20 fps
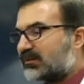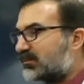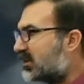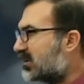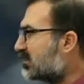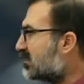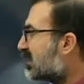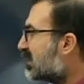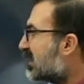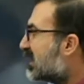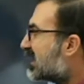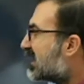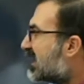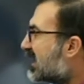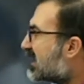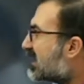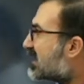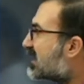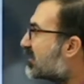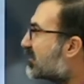zaman
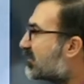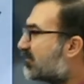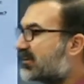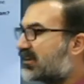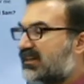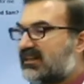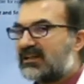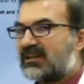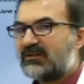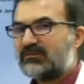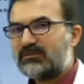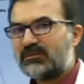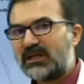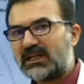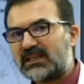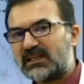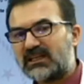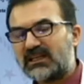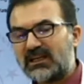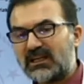İlk verilen
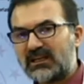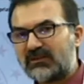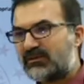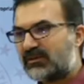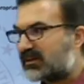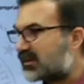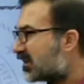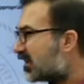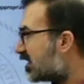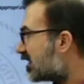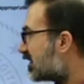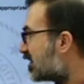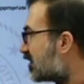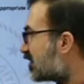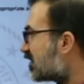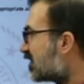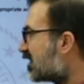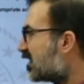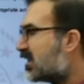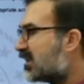bilgi, ilk verilen
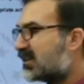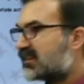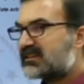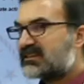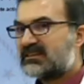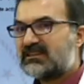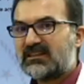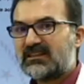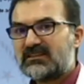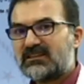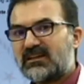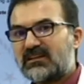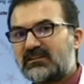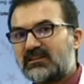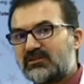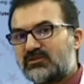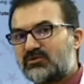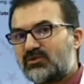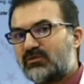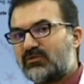kişi size
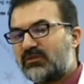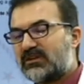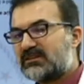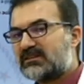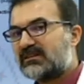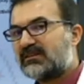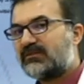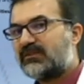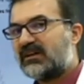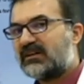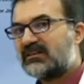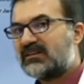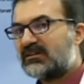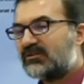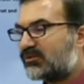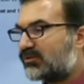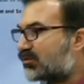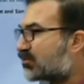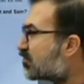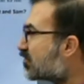zaten çok fazla
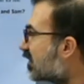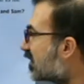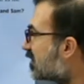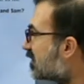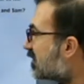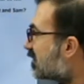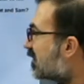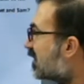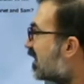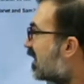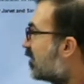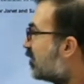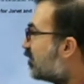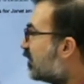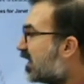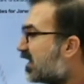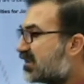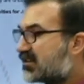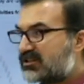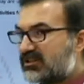faydalı olacaktır.
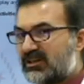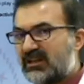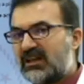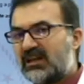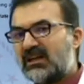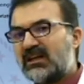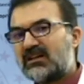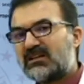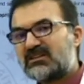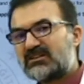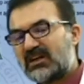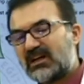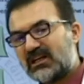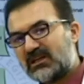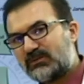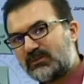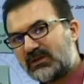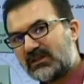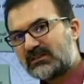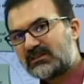Bence
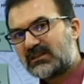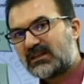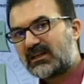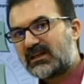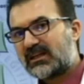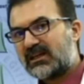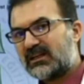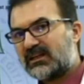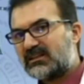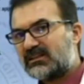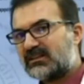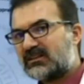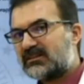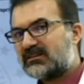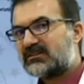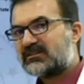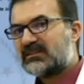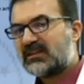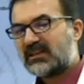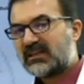çarpı atarak
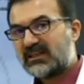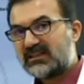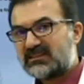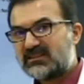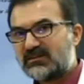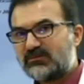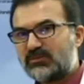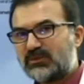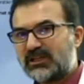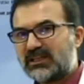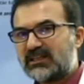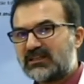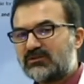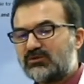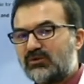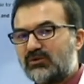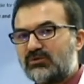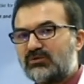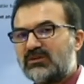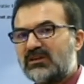elediğinizde, kesin
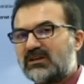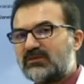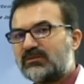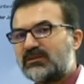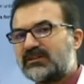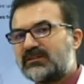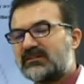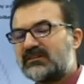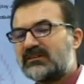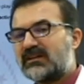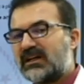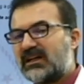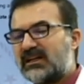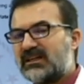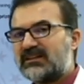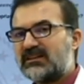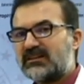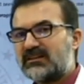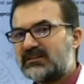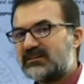bilgi doğrulanmadığında
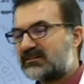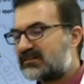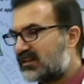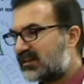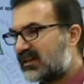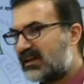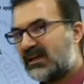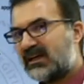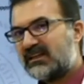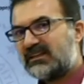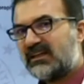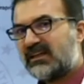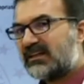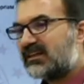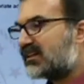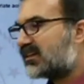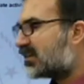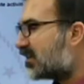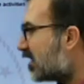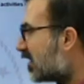elediğinizde
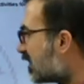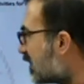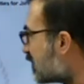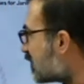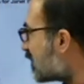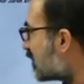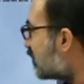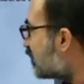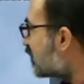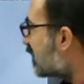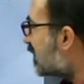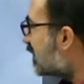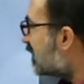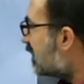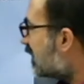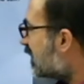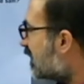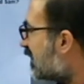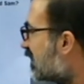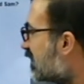diğer iki şık
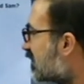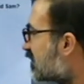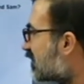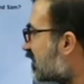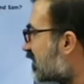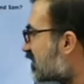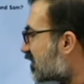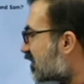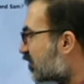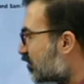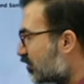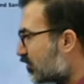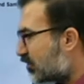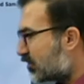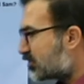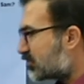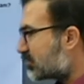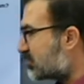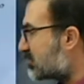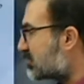üzerinde
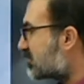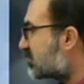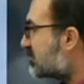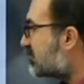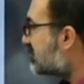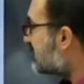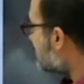çalışabiliyorsunuz.